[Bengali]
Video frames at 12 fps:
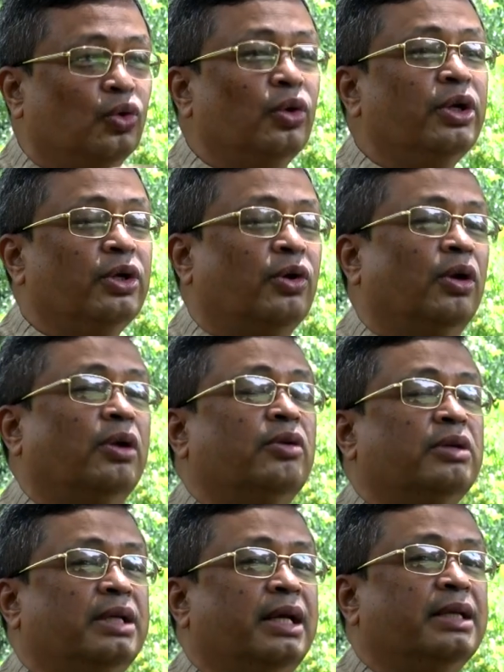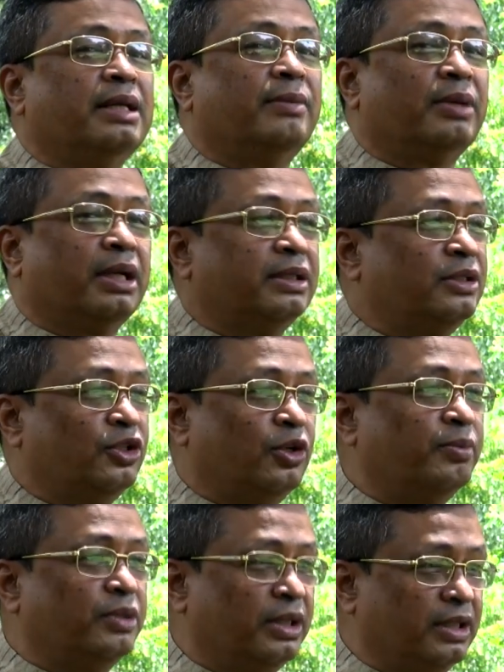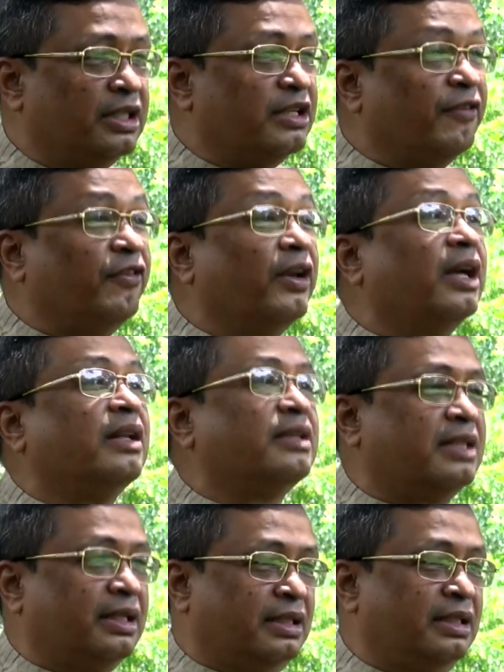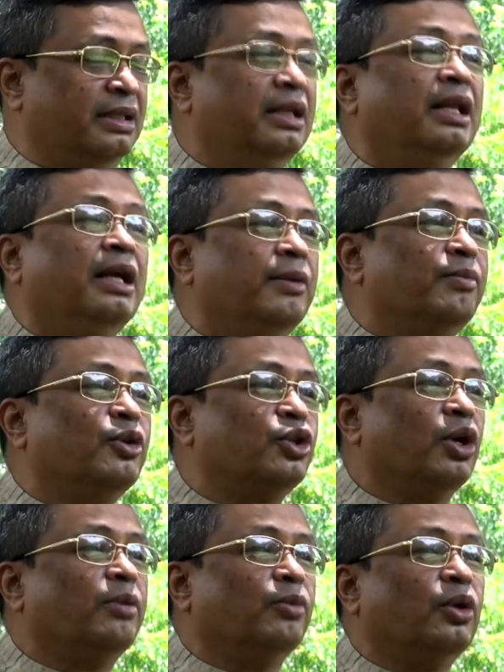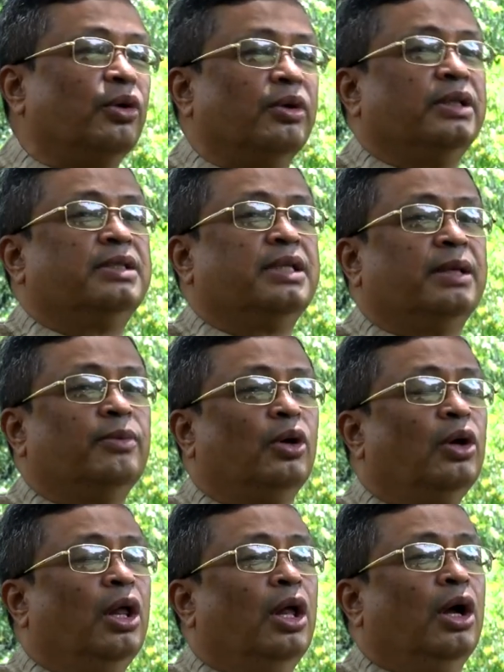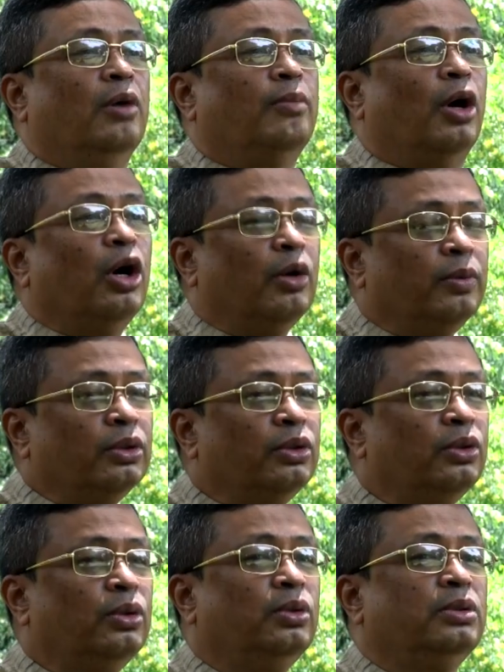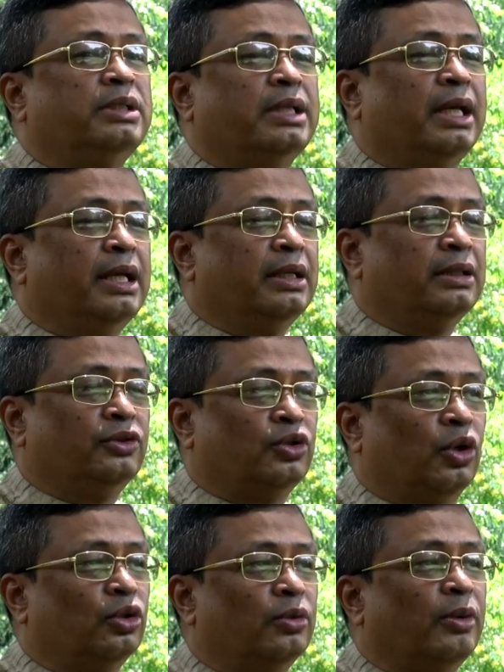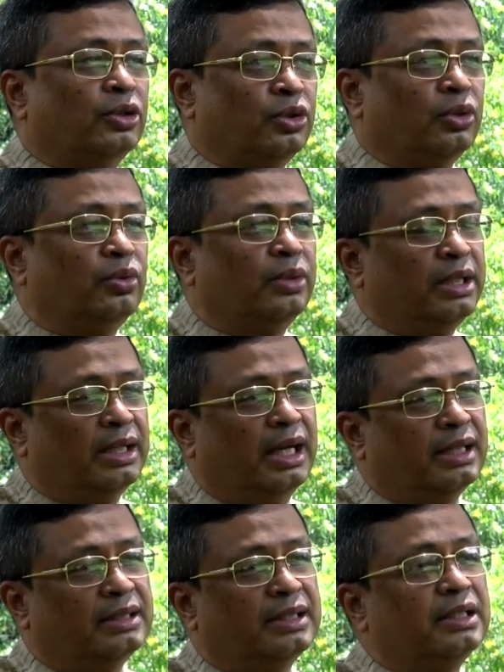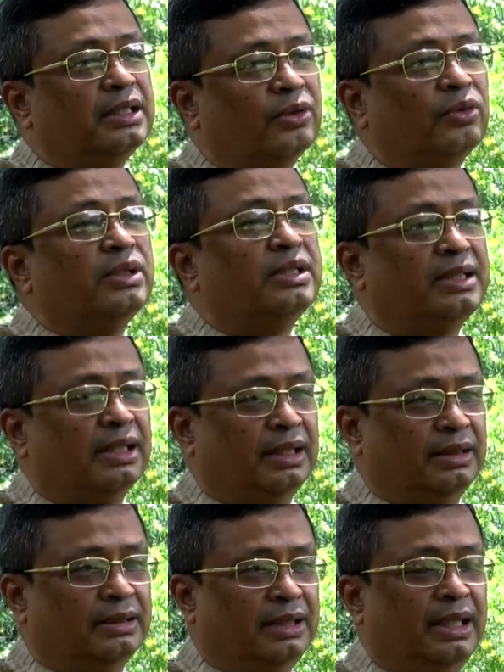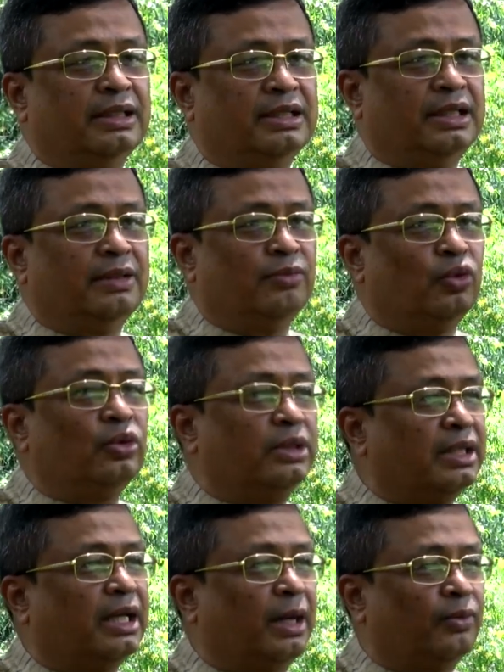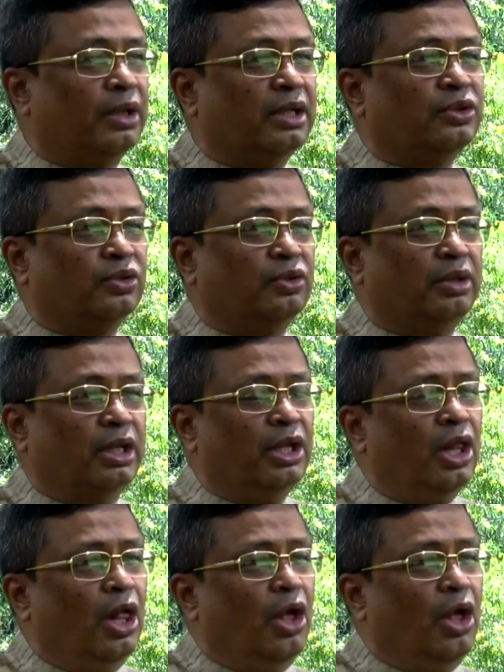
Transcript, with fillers: তৈরি করানোটা এটা আমার কাছে সবচেয়ে ডিফিকাল্ট একটা বিষয় মনে হয়েছে এবং বঙ্গবন্ধু যেই যত বছর উনি রাজনীতি করেছিলেন যে এদেশের মুক্তি কামনার জন্যে